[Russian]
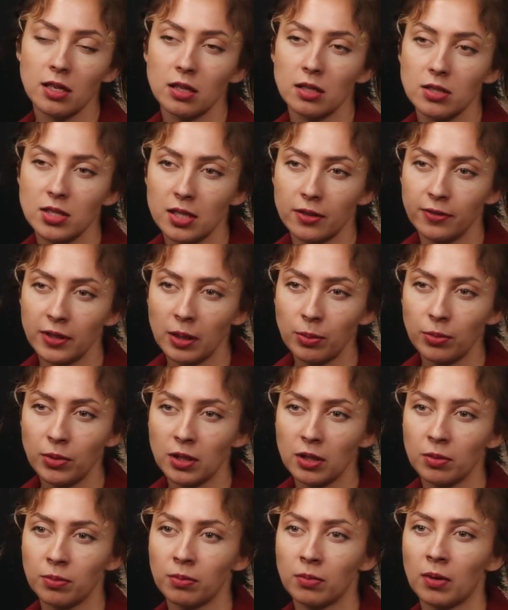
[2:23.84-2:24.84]
Э, со
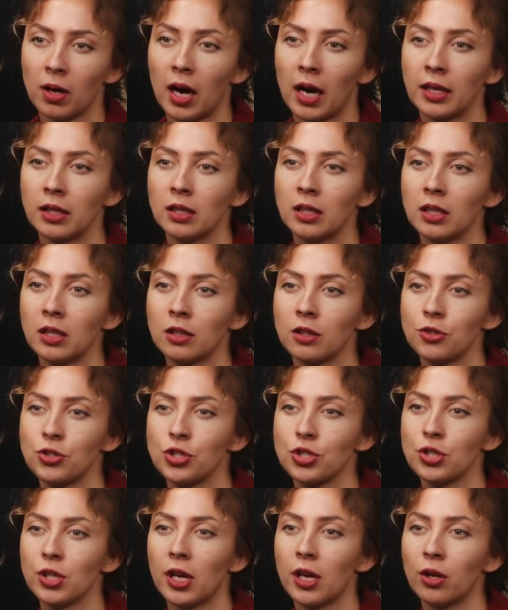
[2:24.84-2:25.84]
временем они
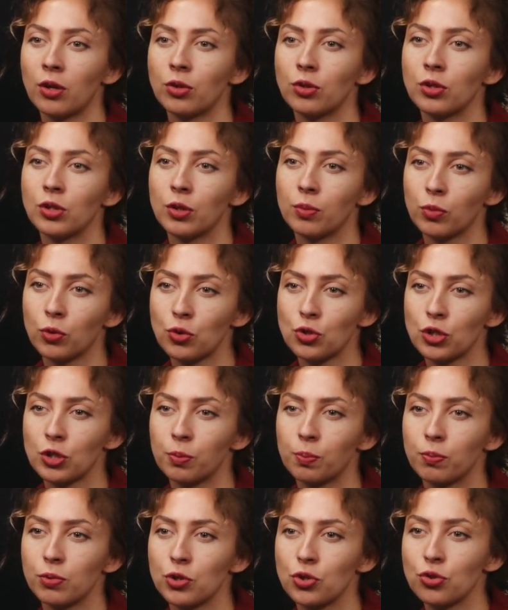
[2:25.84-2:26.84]
начинают
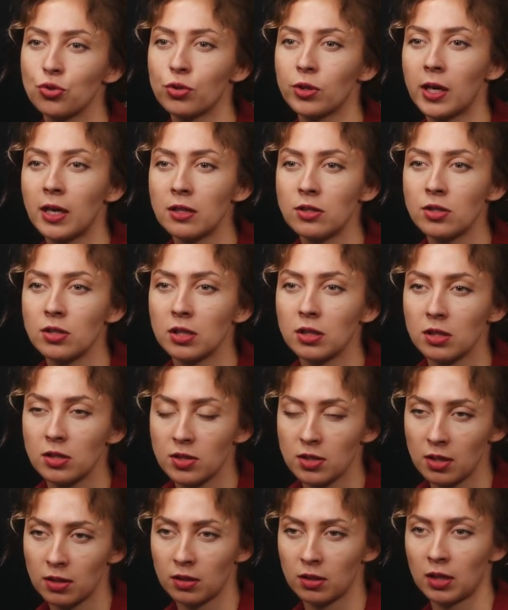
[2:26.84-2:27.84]
немножко поджухать,
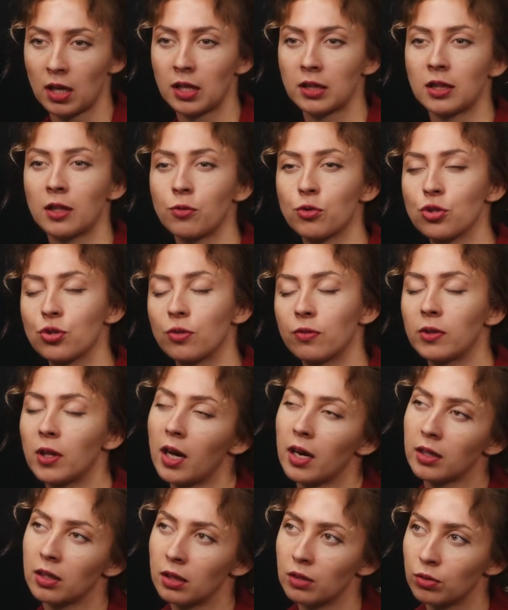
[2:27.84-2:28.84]
это э, от того, что
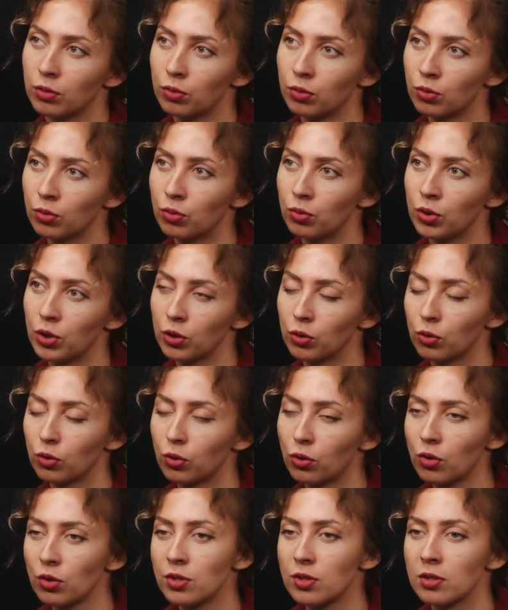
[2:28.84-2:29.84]
влага у них
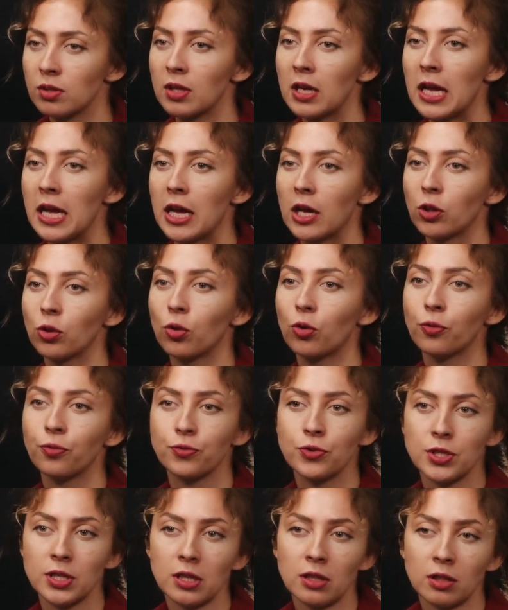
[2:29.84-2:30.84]
уходит, но
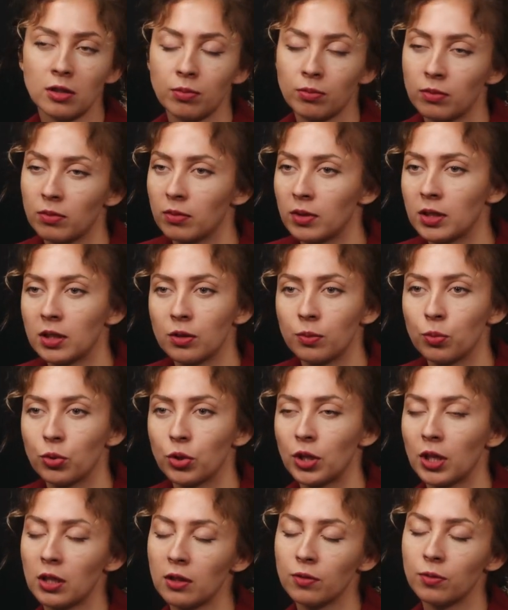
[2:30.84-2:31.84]
в целом этот
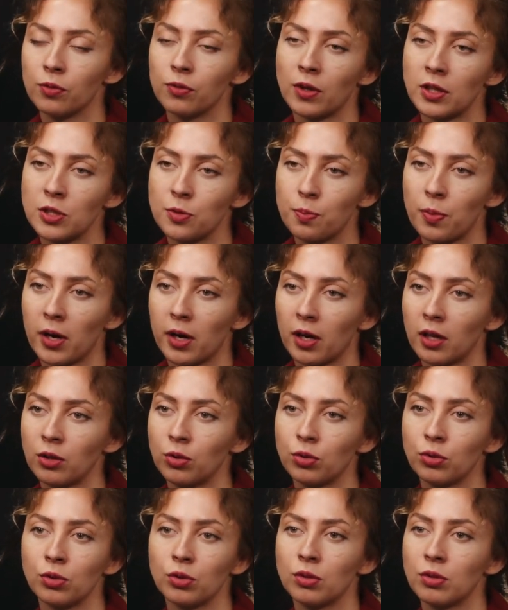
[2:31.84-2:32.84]
букет вас
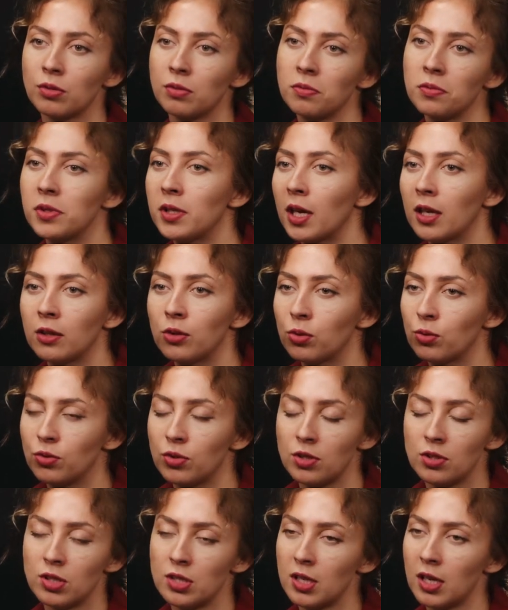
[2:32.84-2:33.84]
порадует не одну
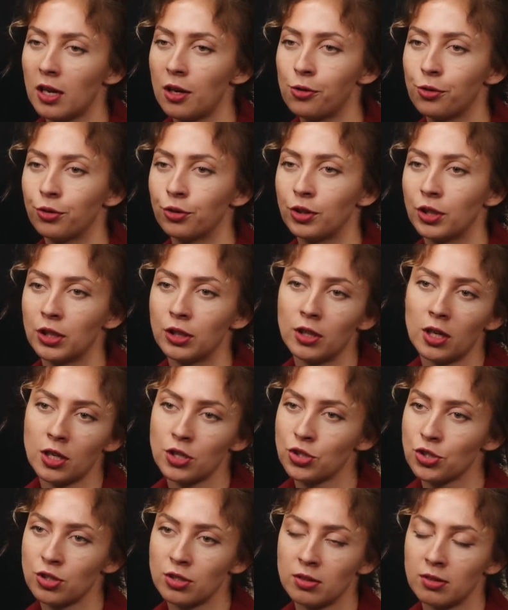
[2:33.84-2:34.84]
неделю и
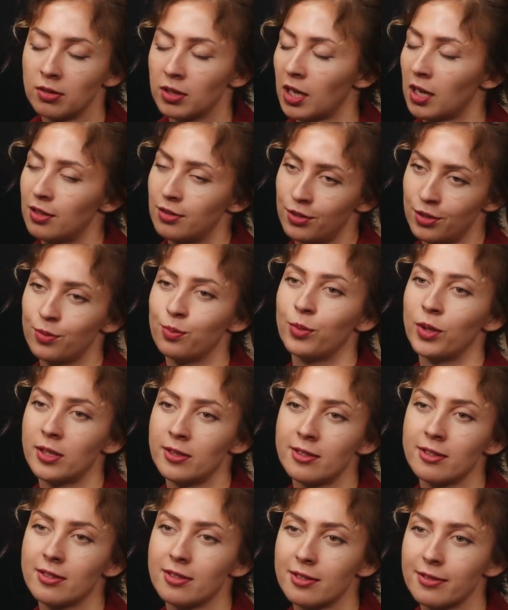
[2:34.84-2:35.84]
даже не один
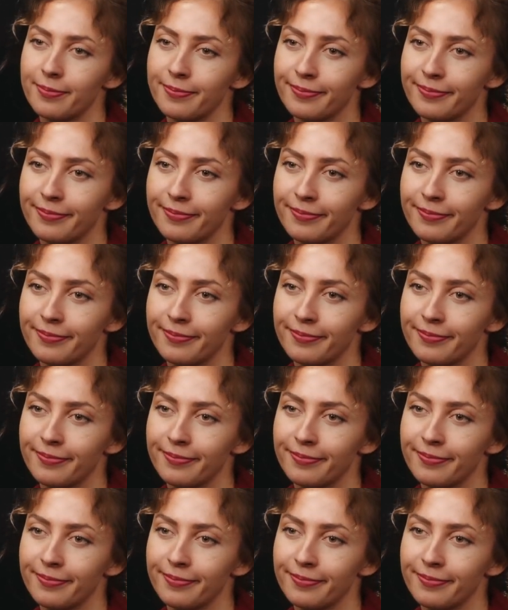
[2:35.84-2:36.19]
месяц.